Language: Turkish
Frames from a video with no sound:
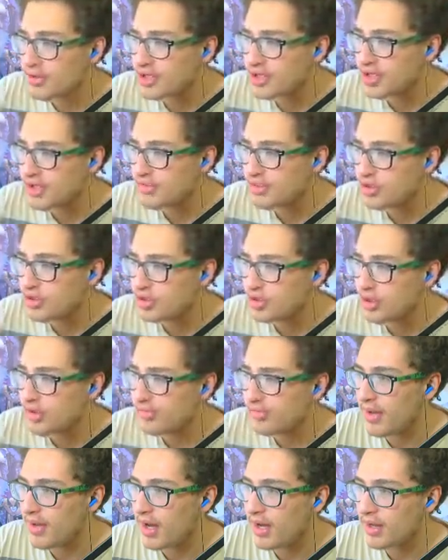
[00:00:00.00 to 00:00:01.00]
bir çıkayım da
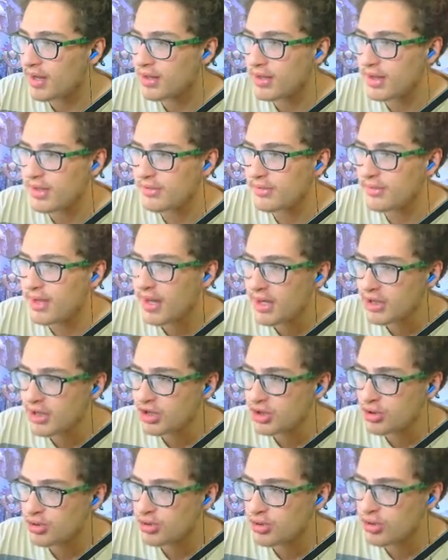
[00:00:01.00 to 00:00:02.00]
şunların bir aklını alayım. Nereden
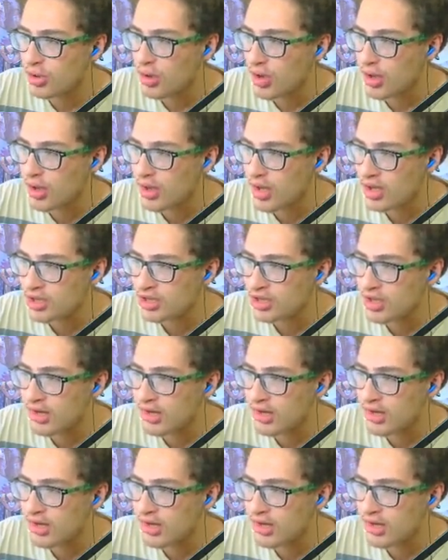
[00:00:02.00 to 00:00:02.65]
çıkıyorduk yukarı? Karşı